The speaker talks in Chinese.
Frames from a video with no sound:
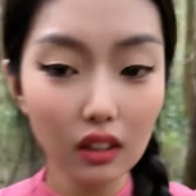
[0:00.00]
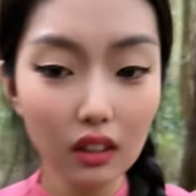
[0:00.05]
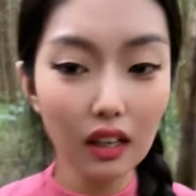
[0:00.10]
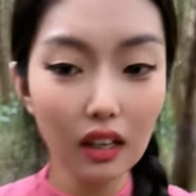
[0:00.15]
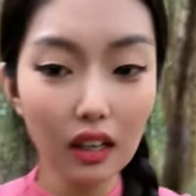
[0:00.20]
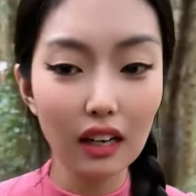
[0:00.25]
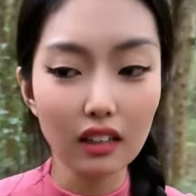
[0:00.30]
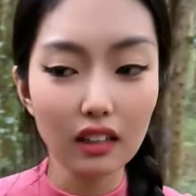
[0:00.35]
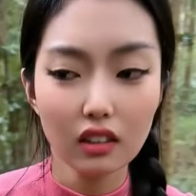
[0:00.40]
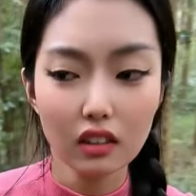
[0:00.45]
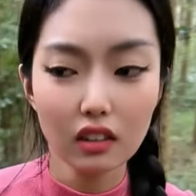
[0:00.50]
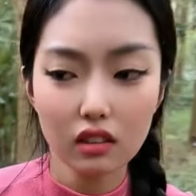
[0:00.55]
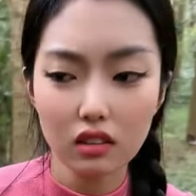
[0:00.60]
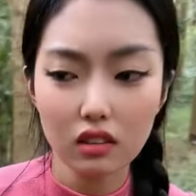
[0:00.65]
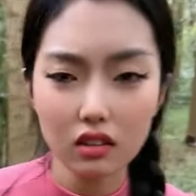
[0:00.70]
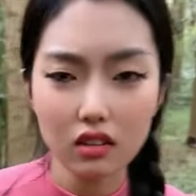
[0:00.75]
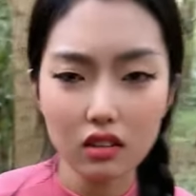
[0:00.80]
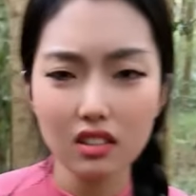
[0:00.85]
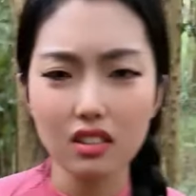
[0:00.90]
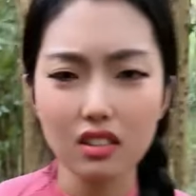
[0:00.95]
大。
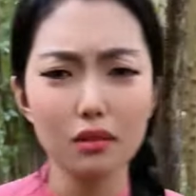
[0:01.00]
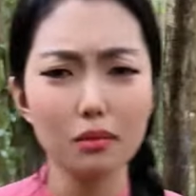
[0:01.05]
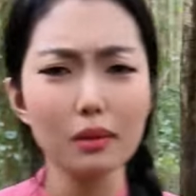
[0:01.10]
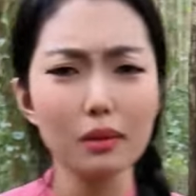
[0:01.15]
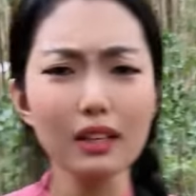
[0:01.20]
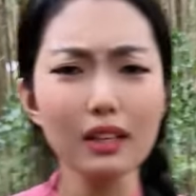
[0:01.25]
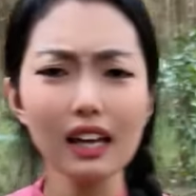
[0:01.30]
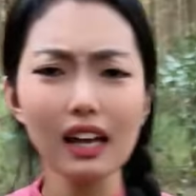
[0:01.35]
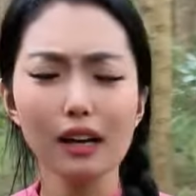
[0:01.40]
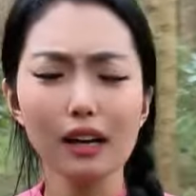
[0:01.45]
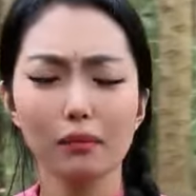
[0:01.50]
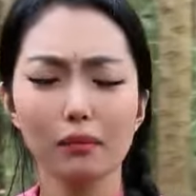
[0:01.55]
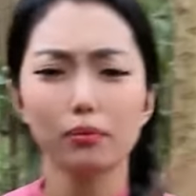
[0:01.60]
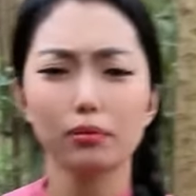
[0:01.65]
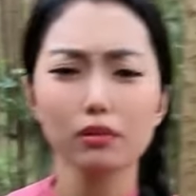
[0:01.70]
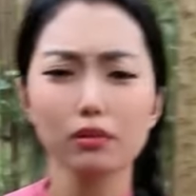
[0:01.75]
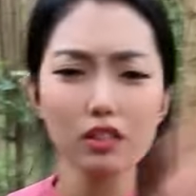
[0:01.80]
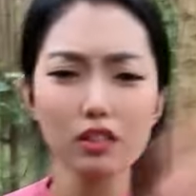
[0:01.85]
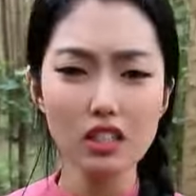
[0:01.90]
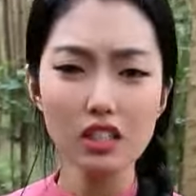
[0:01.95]
什么呀？
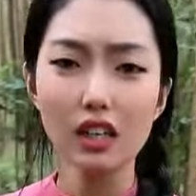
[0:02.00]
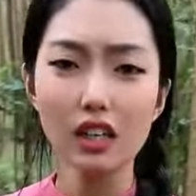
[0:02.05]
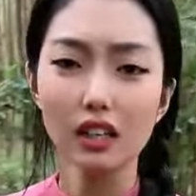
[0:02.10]
不是